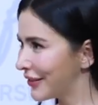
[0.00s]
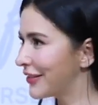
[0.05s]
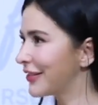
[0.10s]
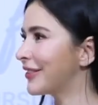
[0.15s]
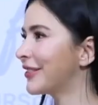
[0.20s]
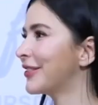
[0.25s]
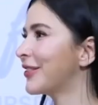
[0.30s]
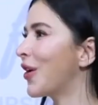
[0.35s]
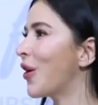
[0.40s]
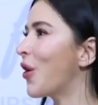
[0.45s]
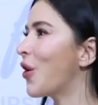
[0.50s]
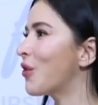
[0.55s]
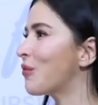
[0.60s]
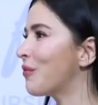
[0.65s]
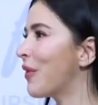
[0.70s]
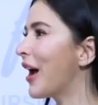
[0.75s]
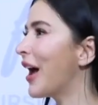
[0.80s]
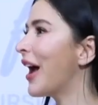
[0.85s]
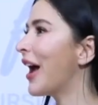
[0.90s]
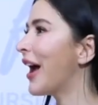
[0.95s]
น้อง
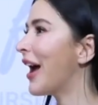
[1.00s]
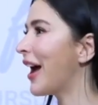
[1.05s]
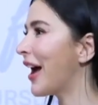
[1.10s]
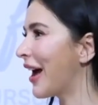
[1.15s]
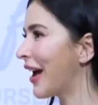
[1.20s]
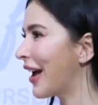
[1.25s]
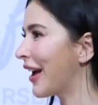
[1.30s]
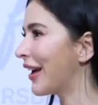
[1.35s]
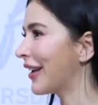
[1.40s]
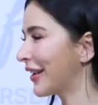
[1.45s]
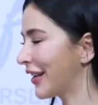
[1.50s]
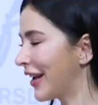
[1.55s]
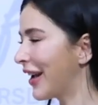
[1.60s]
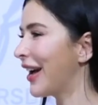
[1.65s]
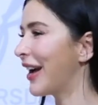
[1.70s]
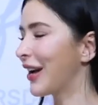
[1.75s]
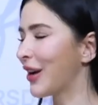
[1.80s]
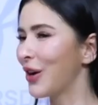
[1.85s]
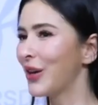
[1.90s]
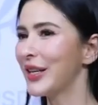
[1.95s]
มาค่ะ
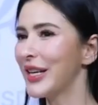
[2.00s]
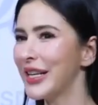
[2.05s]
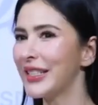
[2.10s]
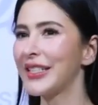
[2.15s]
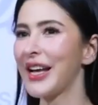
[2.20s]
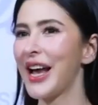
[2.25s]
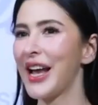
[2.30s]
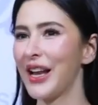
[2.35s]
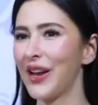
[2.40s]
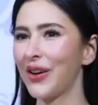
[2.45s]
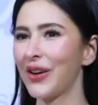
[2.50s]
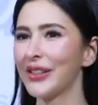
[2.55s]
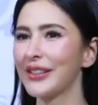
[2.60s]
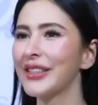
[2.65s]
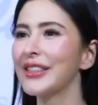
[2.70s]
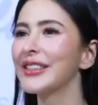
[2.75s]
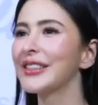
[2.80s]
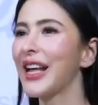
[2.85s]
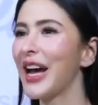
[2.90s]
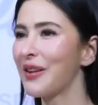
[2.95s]
ก็ดีใจแล้วก็ตื่
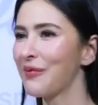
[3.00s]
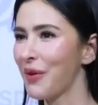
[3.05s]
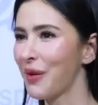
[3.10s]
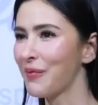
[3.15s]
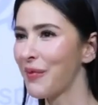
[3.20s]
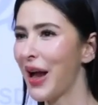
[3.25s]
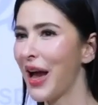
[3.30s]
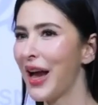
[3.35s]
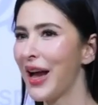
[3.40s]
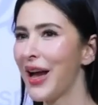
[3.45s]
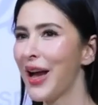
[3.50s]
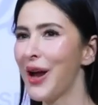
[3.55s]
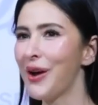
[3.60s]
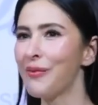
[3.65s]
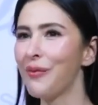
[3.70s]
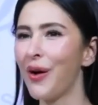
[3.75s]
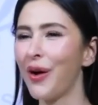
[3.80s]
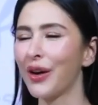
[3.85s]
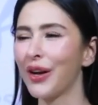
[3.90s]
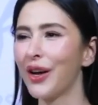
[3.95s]
นมาก
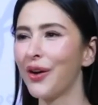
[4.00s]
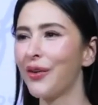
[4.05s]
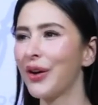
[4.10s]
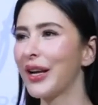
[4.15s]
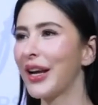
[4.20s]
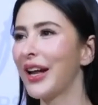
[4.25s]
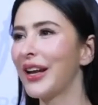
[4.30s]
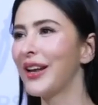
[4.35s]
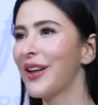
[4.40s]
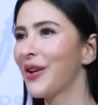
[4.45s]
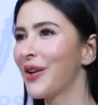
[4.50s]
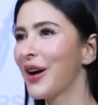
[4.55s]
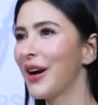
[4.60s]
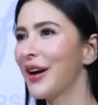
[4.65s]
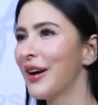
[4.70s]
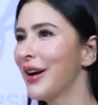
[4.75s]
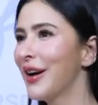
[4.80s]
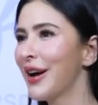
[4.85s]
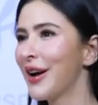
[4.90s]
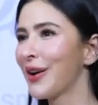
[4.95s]
บอกเลยวันนั้นเราก็
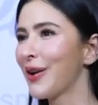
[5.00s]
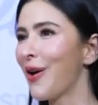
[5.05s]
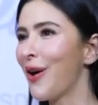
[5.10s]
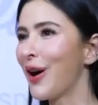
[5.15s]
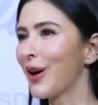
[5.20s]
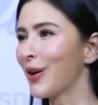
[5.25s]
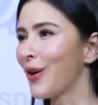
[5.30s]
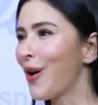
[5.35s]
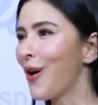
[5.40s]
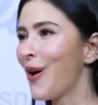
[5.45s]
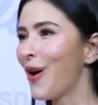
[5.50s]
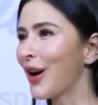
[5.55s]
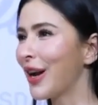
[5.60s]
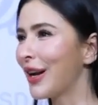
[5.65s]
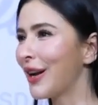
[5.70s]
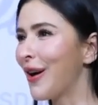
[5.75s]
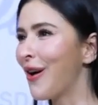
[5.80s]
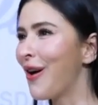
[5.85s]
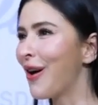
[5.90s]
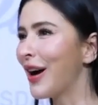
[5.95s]
กอดคอกัน
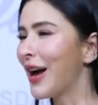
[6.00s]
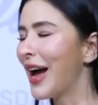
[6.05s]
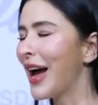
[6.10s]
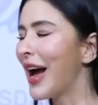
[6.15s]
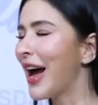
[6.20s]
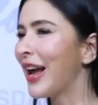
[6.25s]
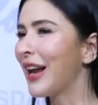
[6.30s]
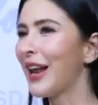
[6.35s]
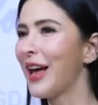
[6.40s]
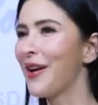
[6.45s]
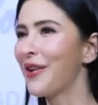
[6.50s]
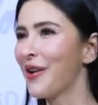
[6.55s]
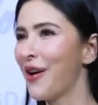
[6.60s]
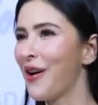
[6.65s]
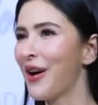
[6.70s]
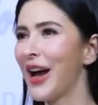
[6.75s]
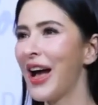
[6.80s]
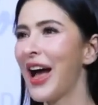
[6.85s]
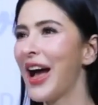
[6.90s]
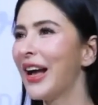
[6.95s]
ร้องไห้แล้วร้อง
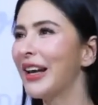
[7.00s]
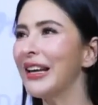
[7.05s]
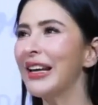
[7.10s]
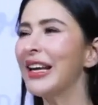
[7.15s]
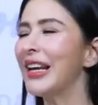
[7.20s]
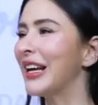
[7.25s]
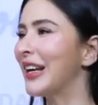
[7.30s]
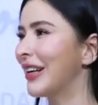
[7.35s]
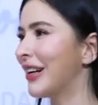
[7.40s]
ไห้อีกเลย